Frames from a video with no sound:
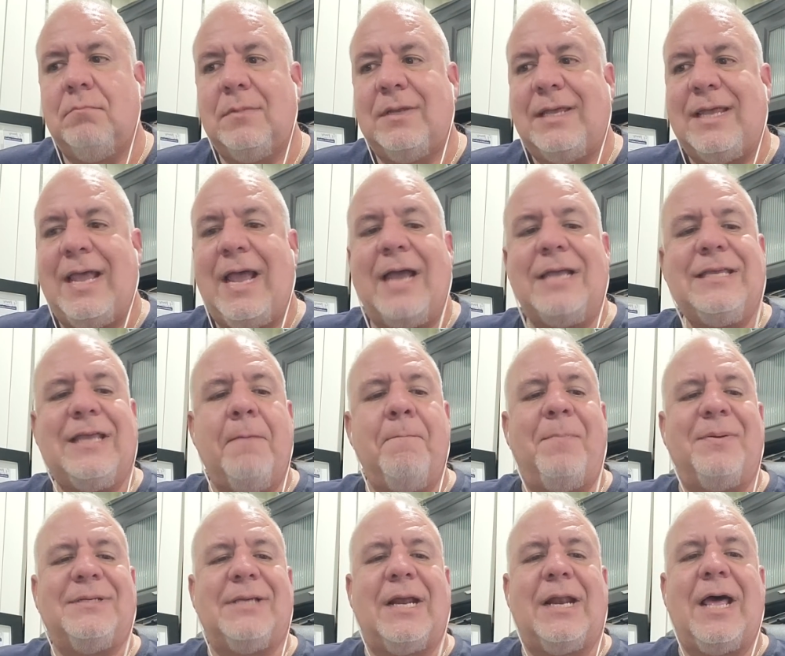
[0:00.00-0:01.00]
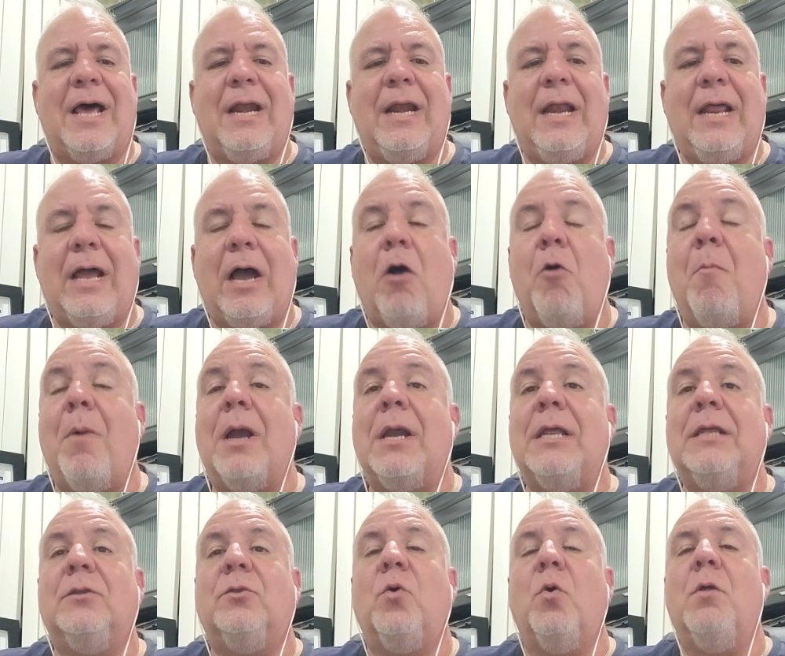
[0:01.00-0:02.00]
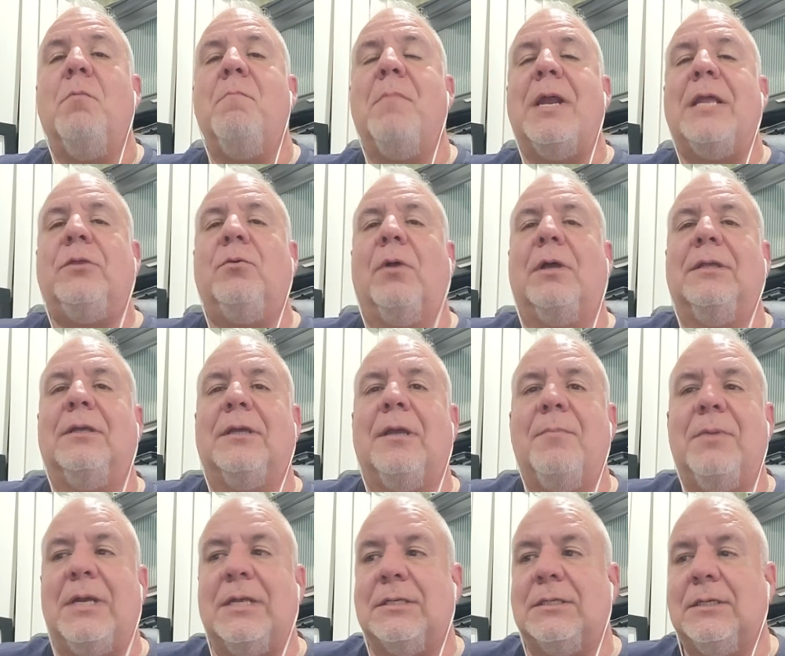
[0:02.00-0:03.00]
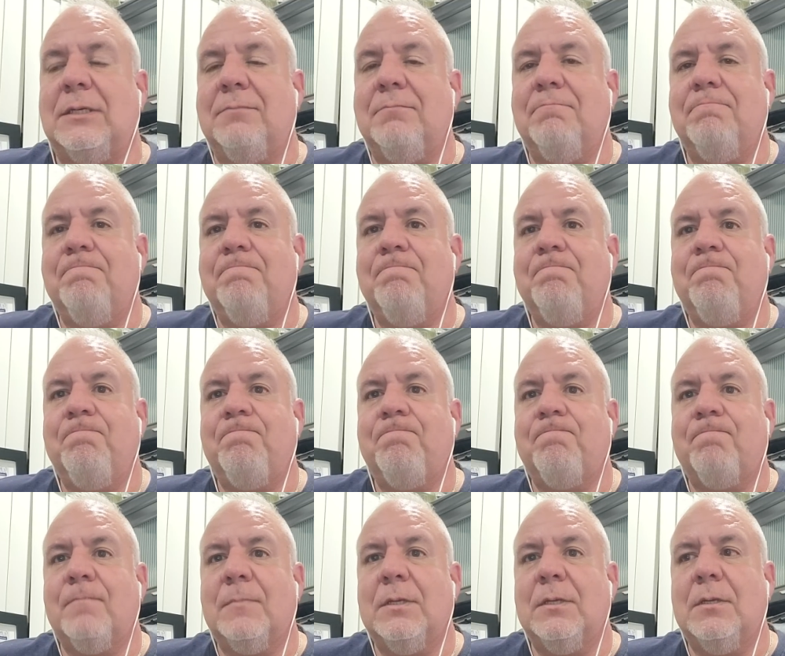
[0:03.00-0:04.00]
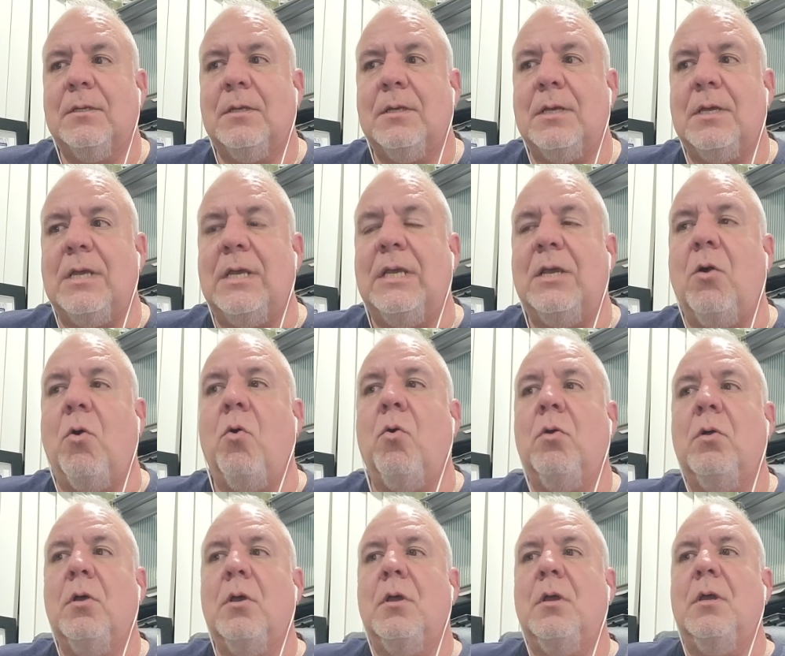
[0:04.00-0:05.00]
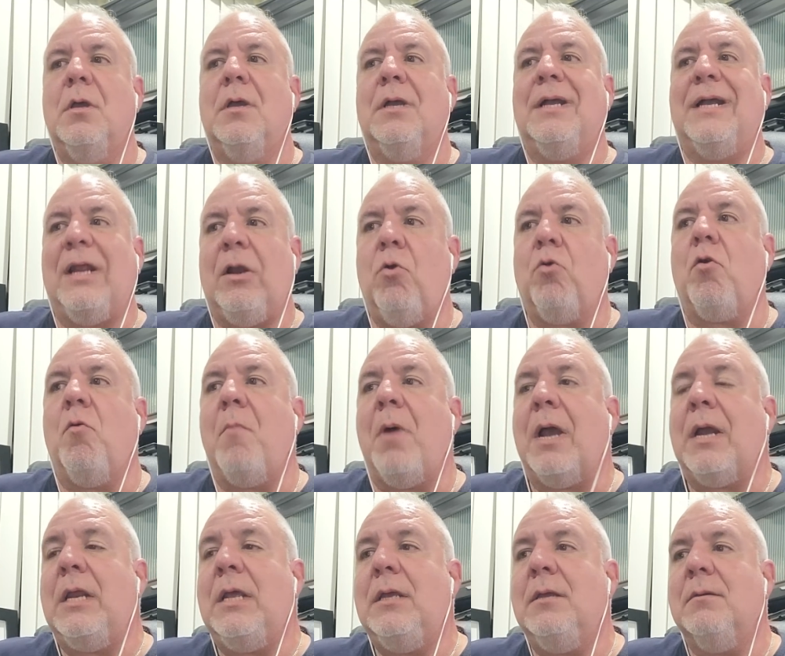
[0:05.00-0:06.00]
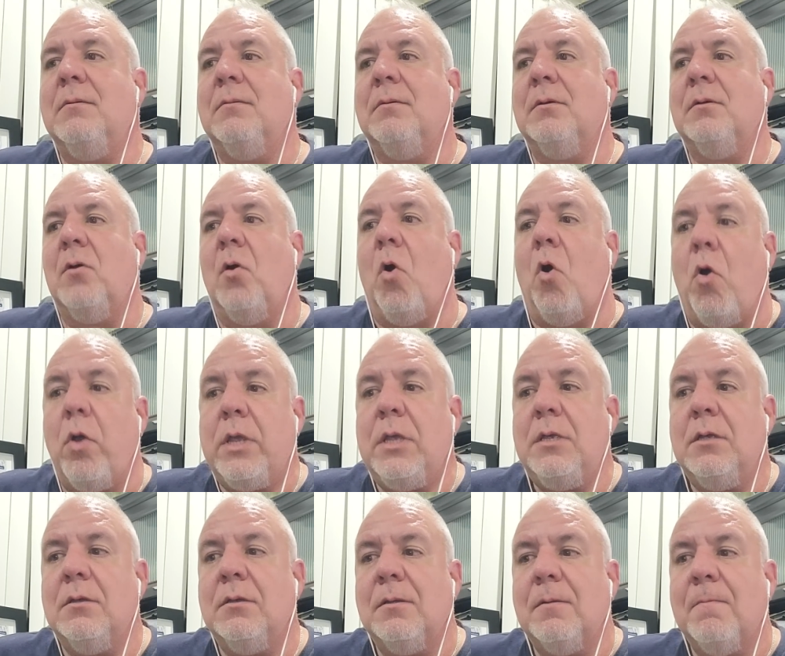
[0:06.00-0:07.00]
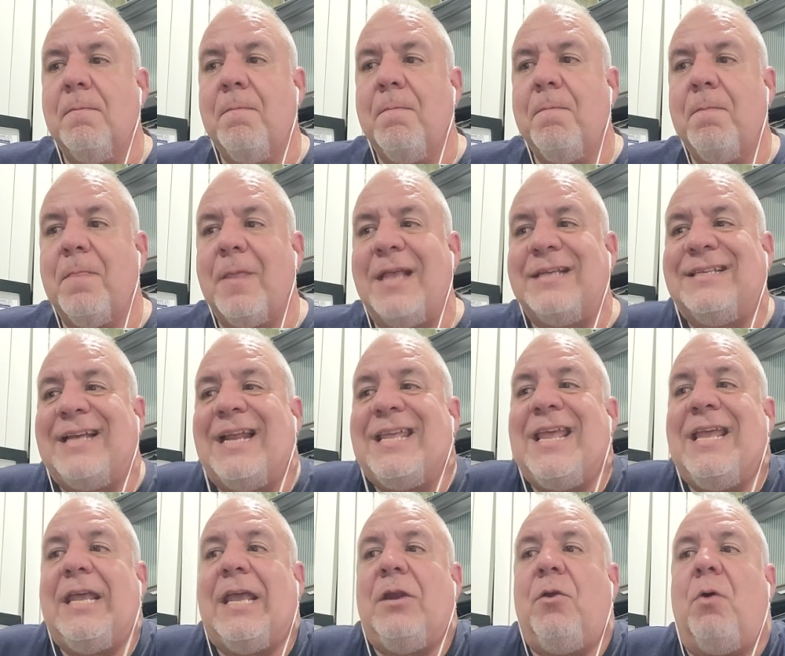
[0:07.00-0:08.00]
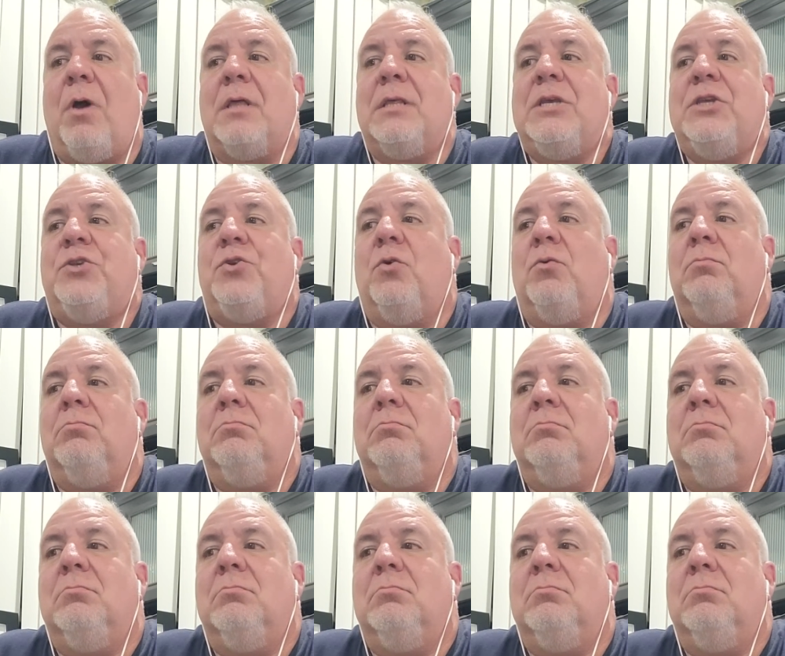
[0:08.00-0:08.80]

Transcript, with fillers: que hay que empezar a darle a O'Malley todo el mérito que, que merece. Y yo creo que O'Malley hoy es alguien que nos ha dicho,